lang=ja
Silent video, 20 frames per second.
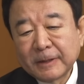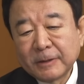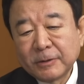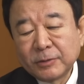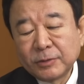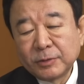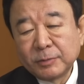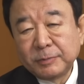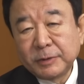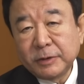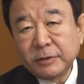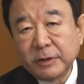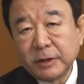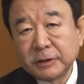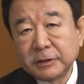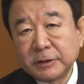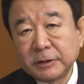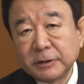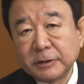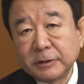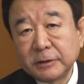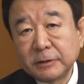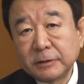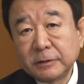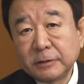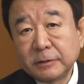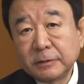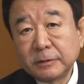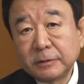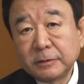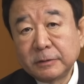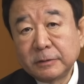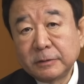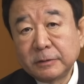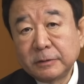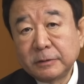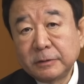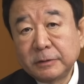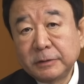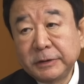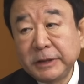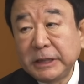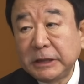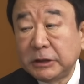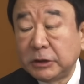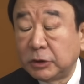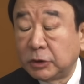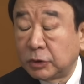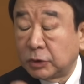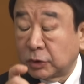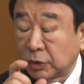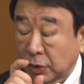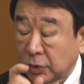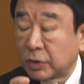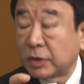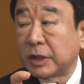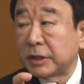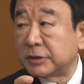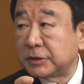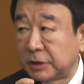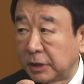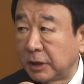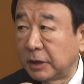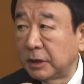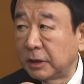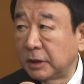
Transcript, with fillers: この ビーワイディー に特化して、